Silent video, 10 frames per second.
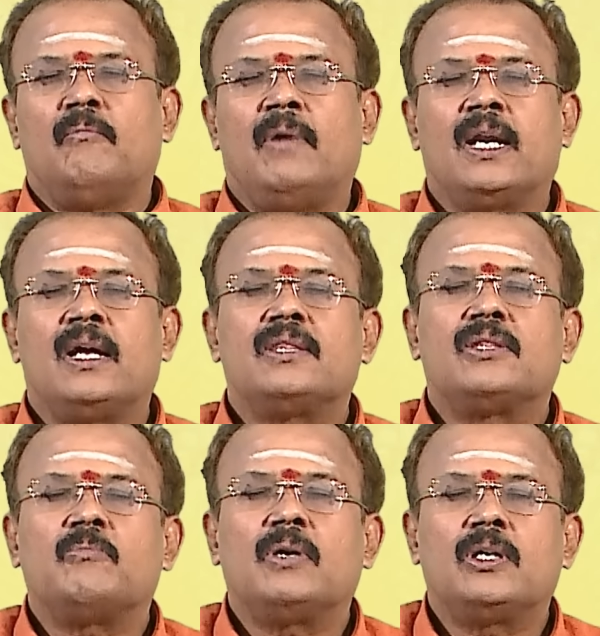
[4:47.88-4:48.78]
மன
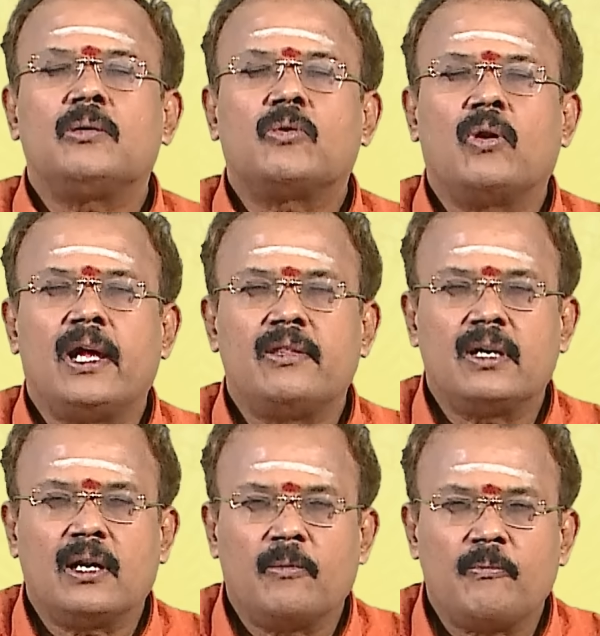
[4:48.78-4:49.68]
அழுத்தம் கொண்டும்
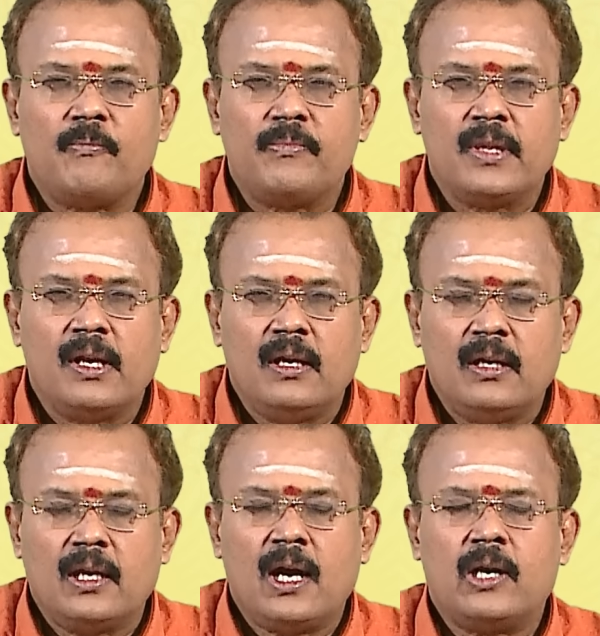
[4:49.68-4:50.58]
கொள்ளாதீர்கள்
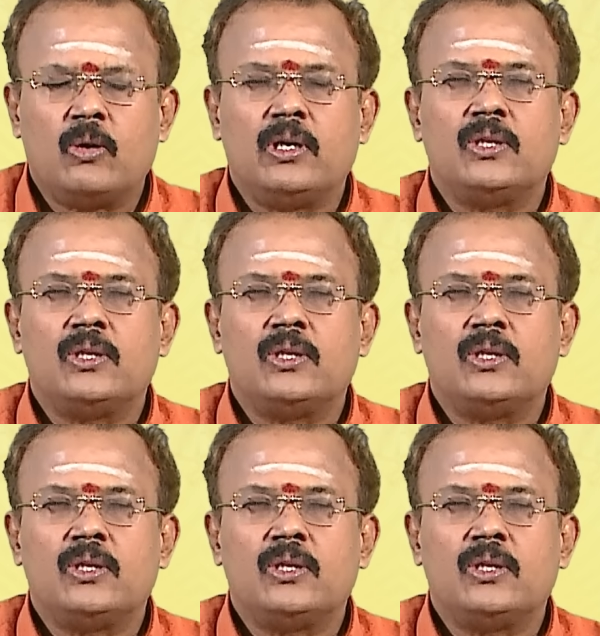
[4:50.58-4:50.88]
யாரோ